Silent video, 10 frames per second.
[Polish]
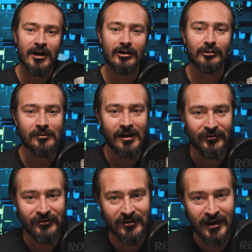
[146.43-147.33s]
która
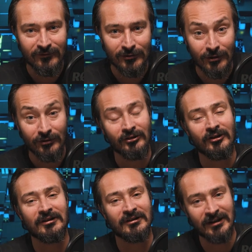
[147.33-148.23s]
z zewnątrz
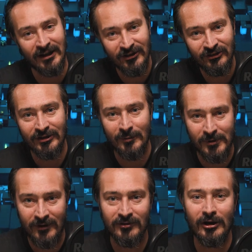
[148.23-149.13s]
też
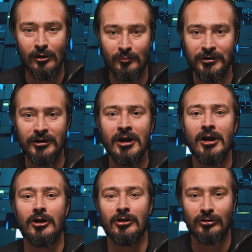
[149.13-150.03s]
naprawdę robi
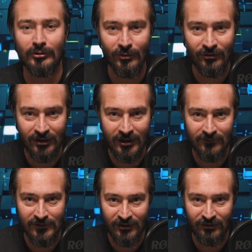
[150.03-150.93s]
duże
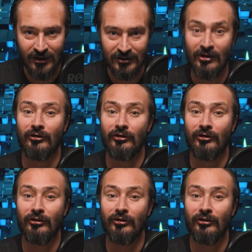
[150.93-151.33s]
wrażenie.